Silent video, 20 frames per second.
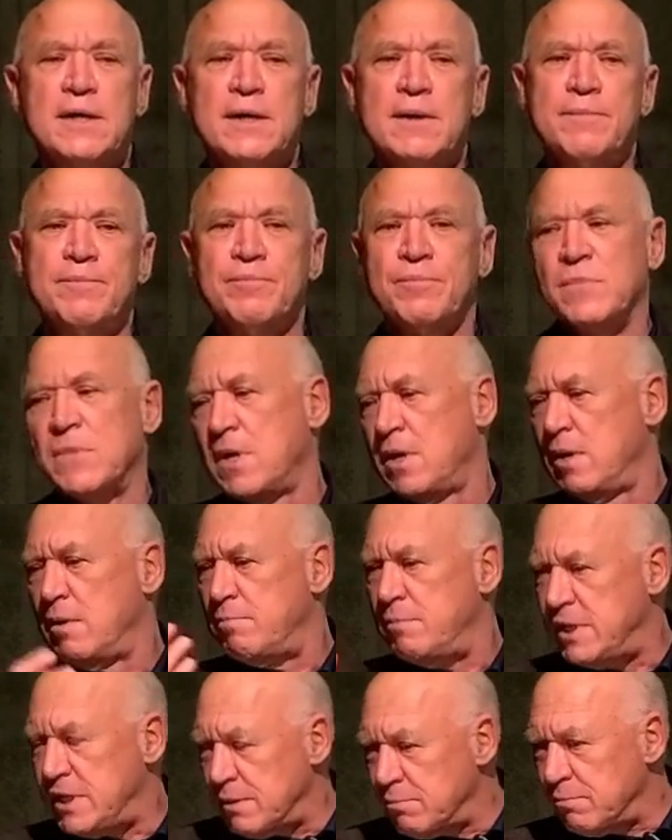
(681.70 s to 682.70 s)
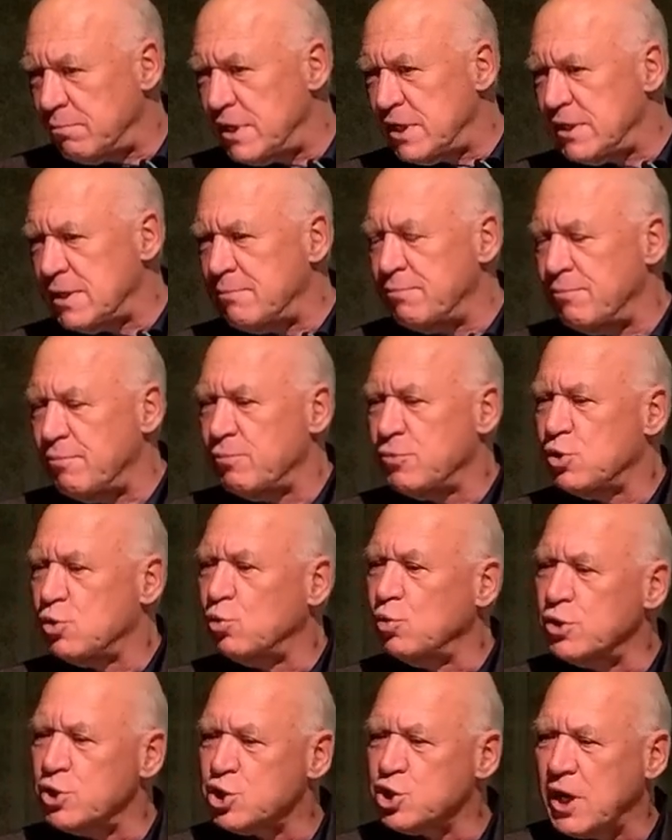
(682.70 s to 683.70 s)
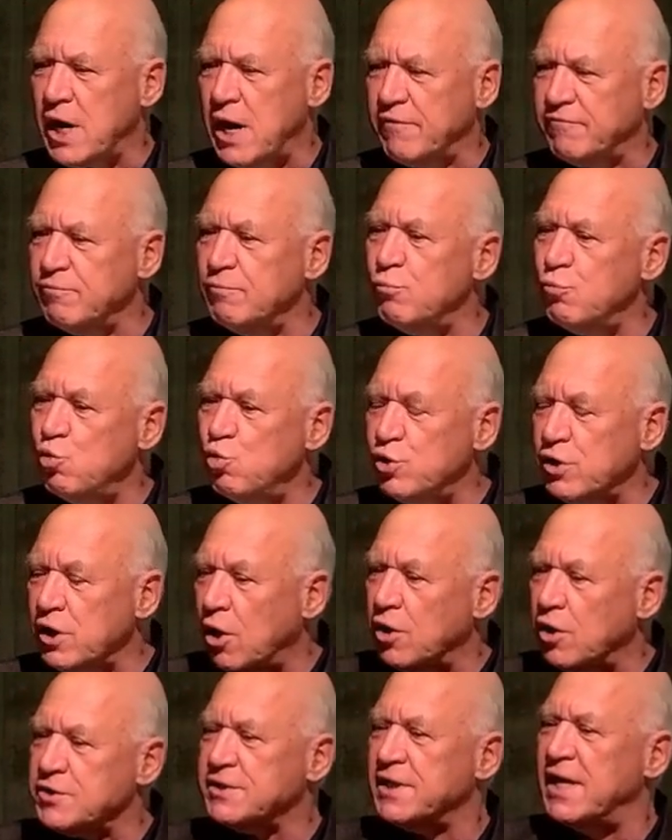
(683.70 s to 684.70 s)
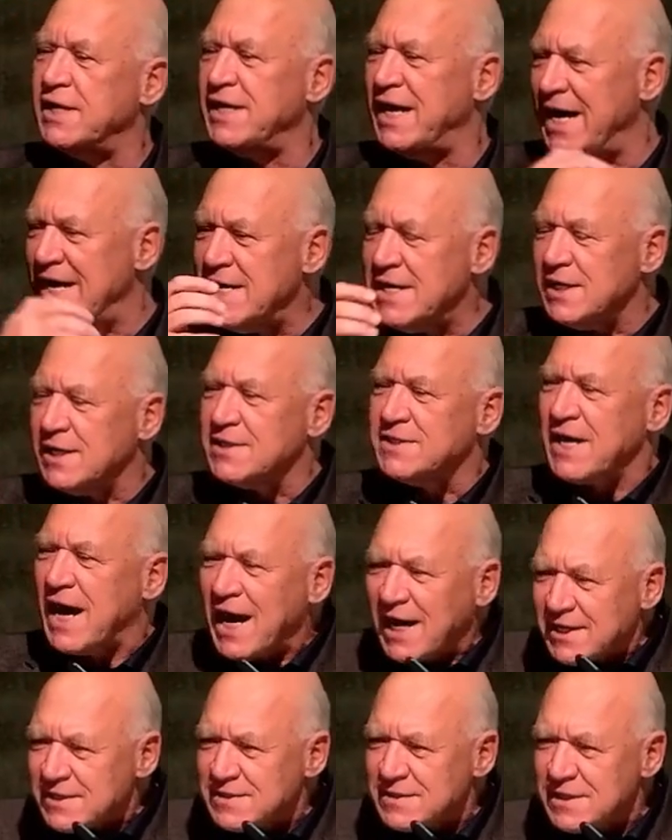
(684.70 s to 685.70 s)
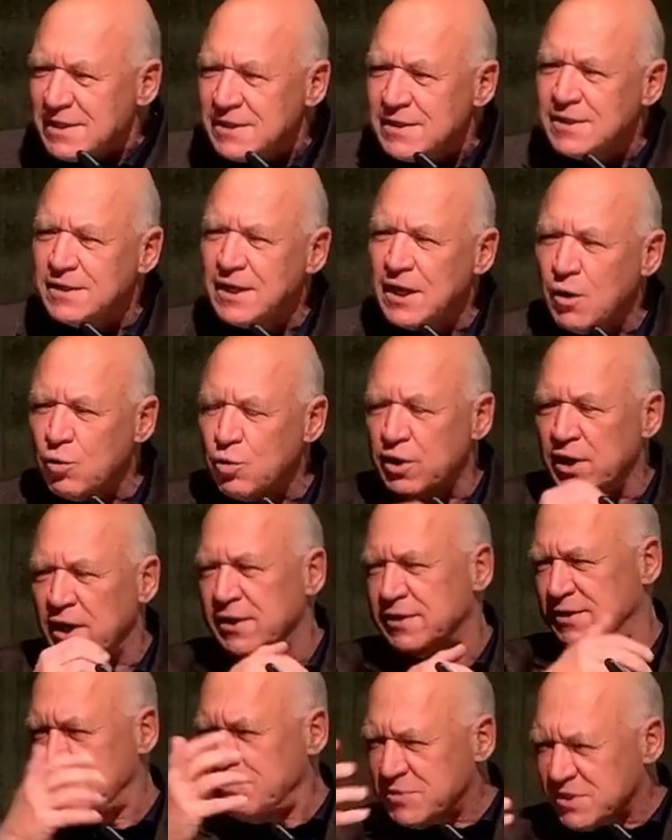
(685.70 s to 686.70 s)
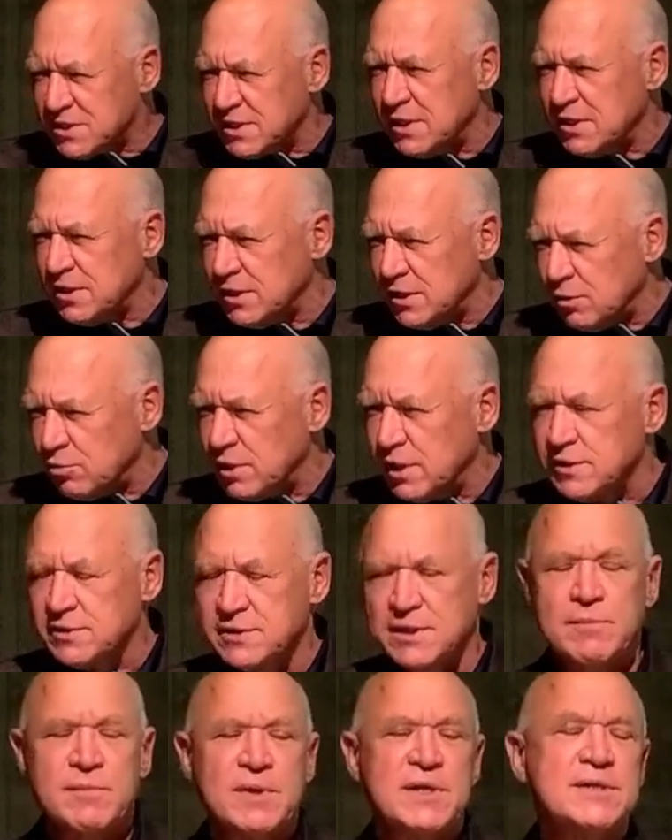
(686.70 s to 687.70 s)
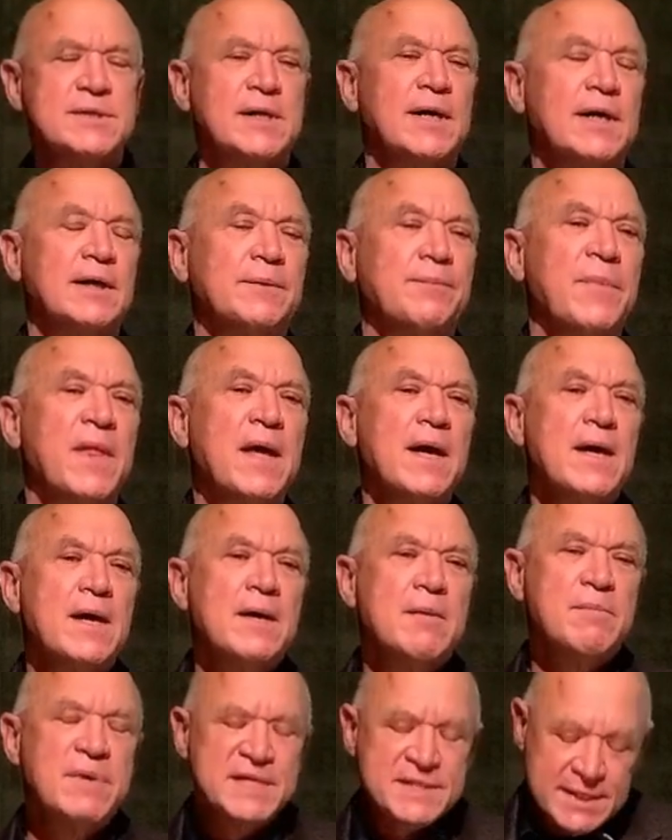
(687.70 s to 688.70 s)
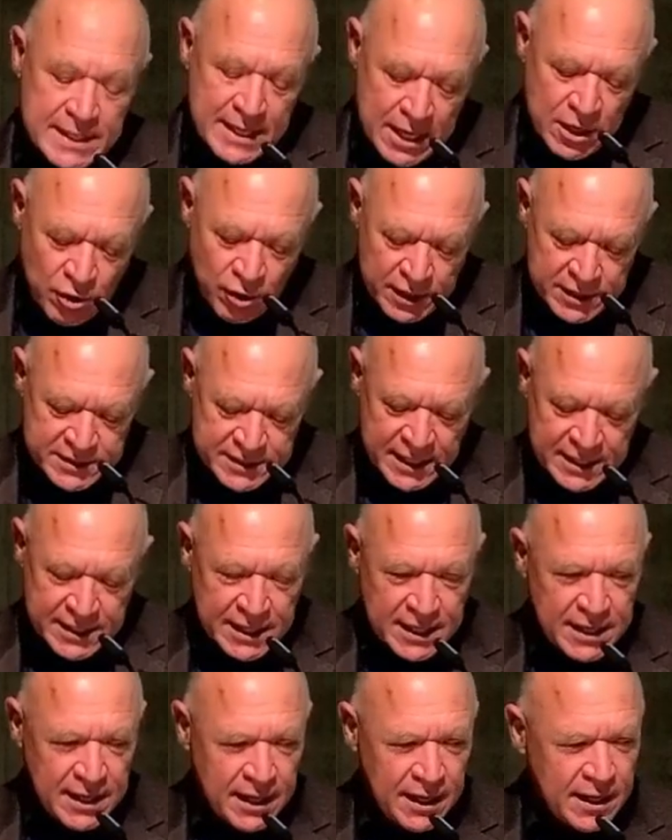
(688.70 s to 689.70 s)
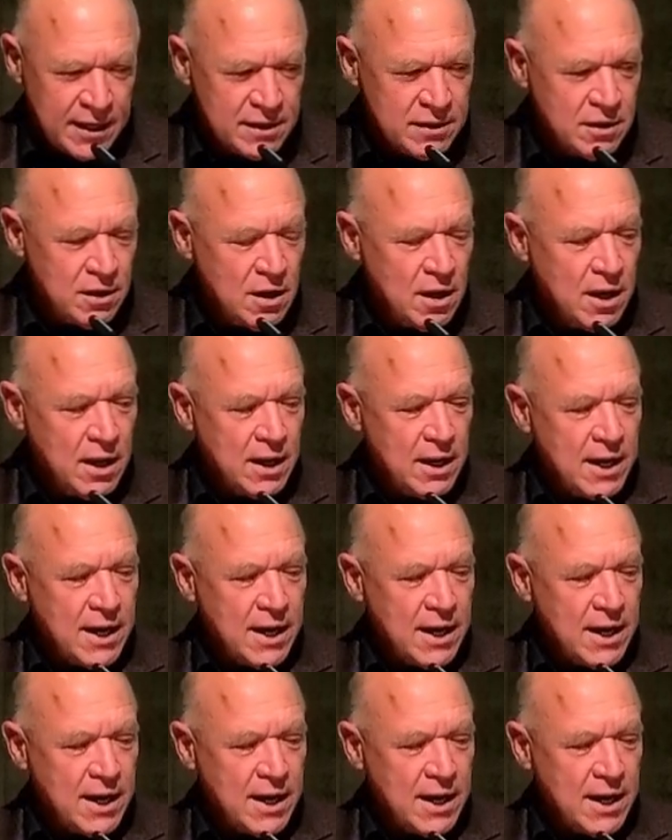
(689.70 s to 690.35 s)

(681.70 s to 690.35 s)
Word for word: dem, mit, dem, mit dem Todesstrafenbuch ja auch seit Ende des 18. Jahrhunderts, 17. Jahrhunderts kann man sagen, bis in die Neuzeit hinein.